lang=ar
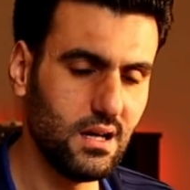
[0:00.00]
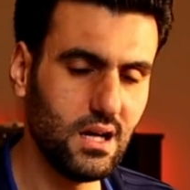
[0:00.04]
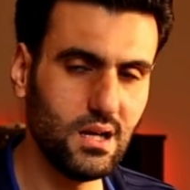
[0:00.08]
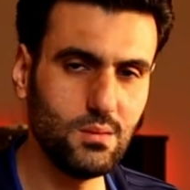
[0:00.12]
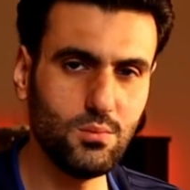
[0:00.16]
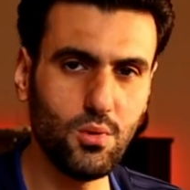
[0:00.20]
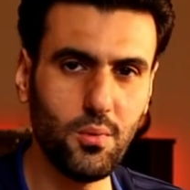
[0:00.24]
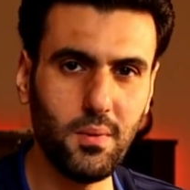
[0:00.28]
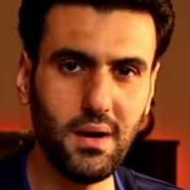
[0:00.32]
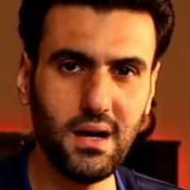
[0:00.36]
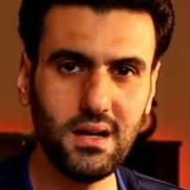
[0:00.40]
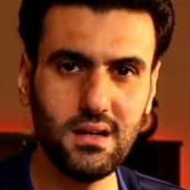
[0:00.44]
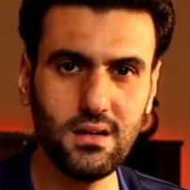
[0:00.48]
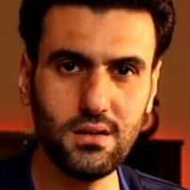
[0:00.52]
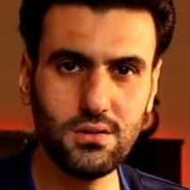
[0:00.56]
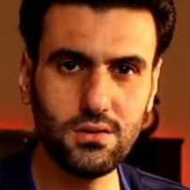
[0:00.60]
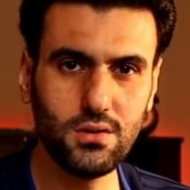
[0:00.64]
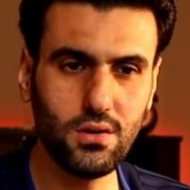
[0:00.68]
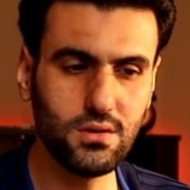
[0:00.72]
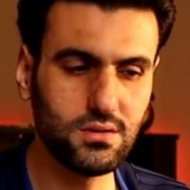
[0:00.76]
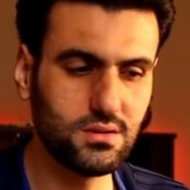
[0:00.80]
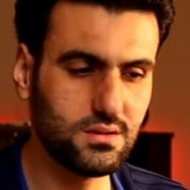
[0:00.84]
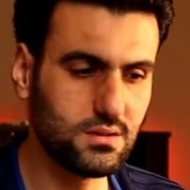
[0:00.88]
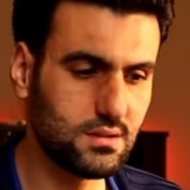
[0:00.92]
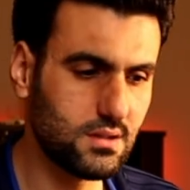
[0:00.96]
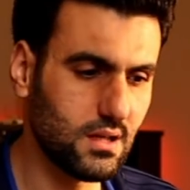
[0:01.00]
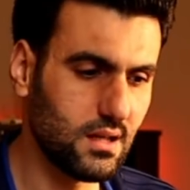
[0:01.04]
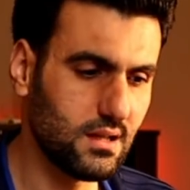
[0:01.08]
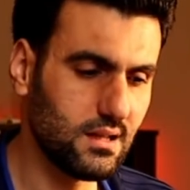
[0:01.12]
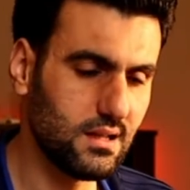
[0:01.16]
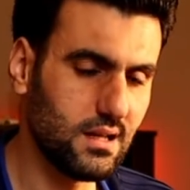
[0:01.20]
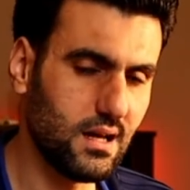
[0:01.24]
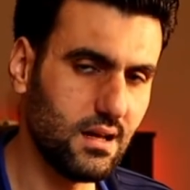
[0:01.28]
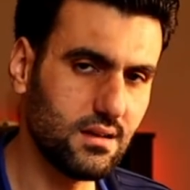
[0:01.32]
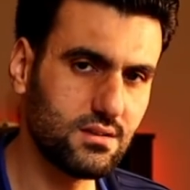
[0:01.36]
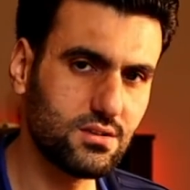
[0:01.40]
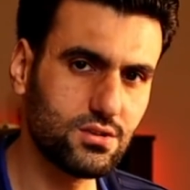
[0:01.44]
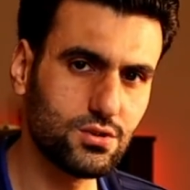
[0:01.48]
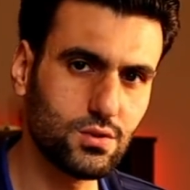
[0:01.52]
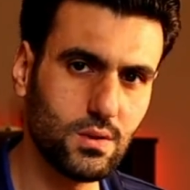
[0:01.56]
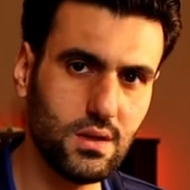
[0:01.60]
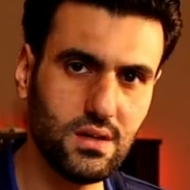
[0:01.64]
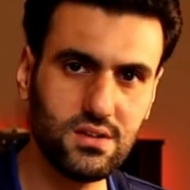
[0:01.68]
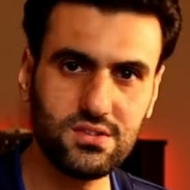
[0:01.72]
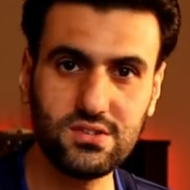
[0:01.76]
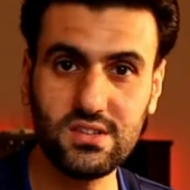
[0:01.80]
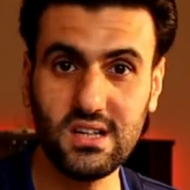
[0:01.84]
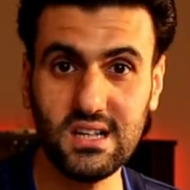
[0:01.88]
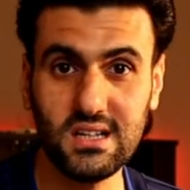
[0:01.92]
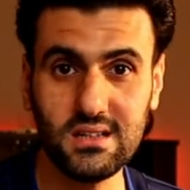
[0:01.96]
الموبايل النوت 10 لايت
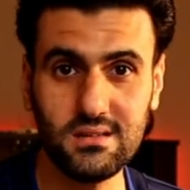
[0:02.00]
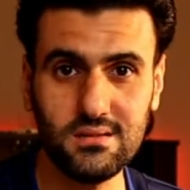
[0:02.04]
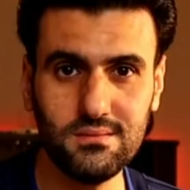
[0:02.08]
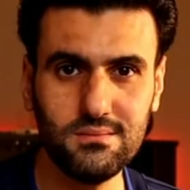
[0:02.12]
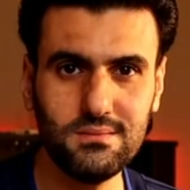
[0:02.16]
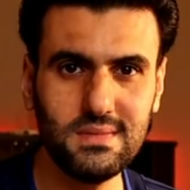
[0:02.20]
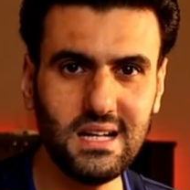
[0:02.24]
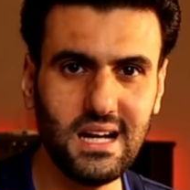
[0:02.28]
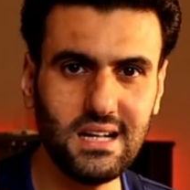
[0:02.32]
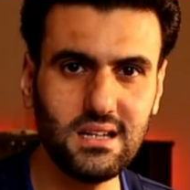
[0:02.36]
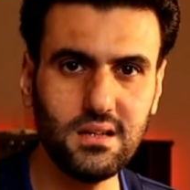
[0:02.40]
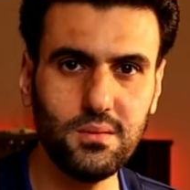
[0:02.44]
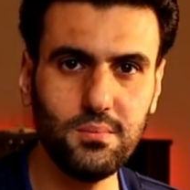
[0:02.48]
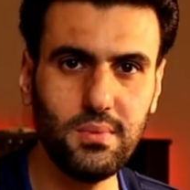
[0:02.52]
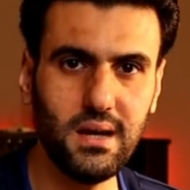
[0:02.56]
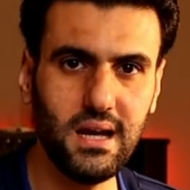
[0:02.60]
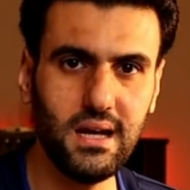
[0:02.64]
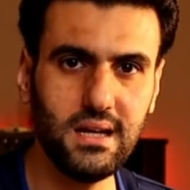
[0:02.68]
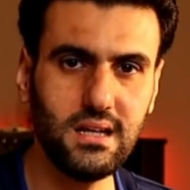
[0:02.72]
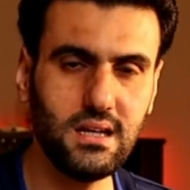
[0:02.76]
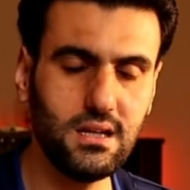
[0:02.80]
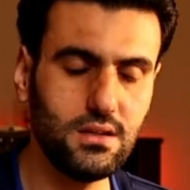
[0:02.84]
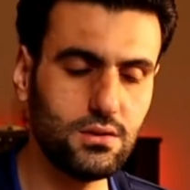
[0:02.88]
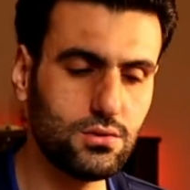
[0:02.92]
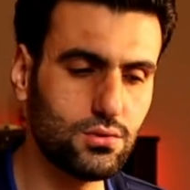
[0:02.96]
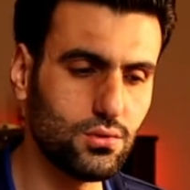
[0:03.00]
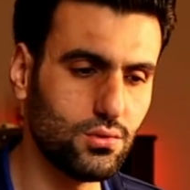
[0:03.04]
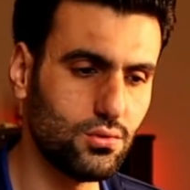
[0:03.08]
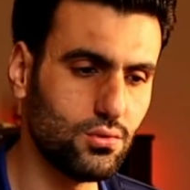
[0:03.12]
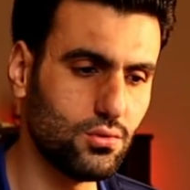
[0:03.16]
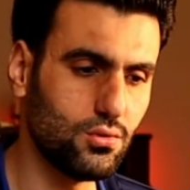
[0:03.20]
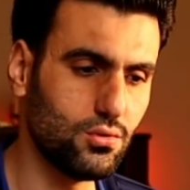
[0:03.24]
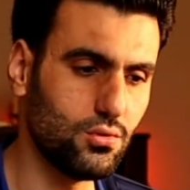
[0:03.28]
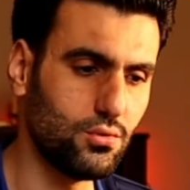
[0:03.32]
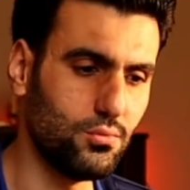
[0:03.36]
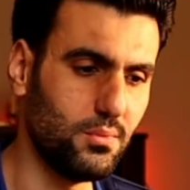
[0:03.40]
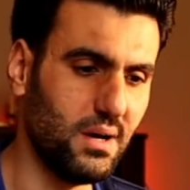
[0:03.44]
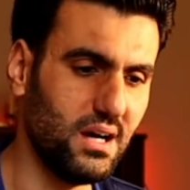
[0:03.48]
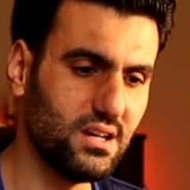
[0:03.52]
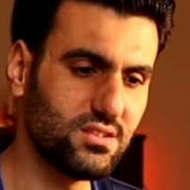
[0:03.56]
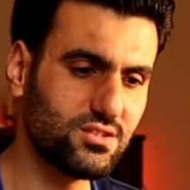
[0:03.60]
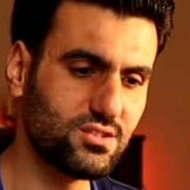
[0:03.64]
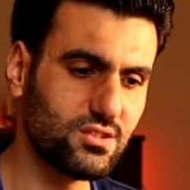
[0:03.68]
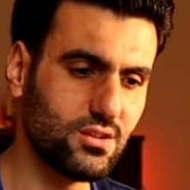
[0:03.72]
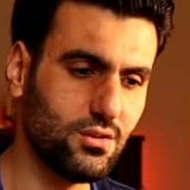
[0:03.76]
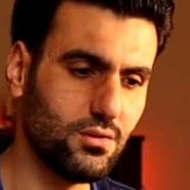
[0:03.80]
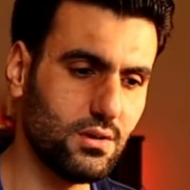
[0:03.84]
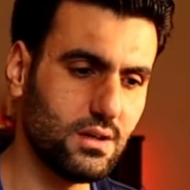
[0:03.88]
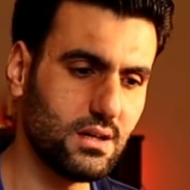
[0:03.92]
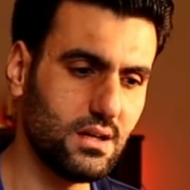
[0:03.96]
شوية صار يعني بعيد وما
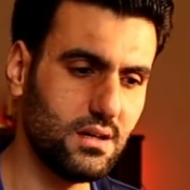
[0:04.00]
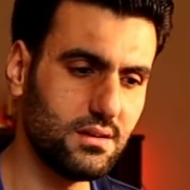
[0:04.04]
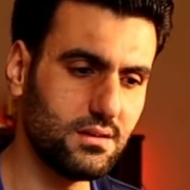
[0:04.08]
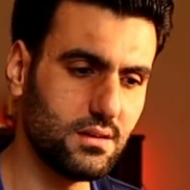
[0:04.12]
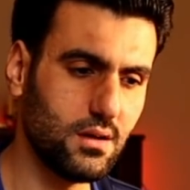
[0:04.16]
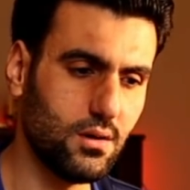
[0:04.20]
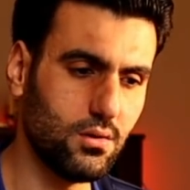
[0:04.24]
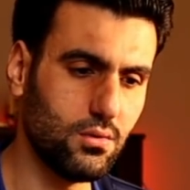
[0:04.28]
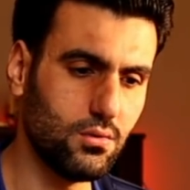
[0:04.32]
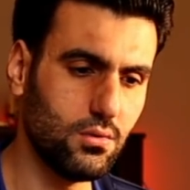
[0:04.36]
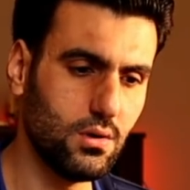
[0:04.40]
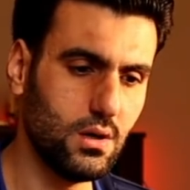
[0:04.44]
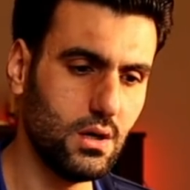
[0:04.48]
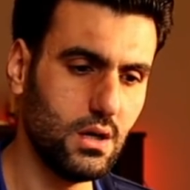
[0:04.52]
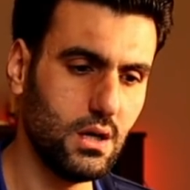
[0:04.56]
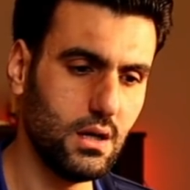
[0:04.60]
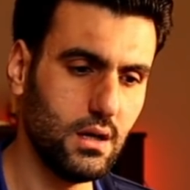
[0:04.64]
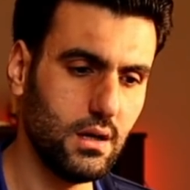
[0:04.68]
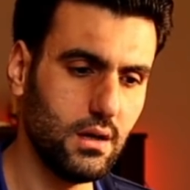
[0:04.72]
أتصور أنه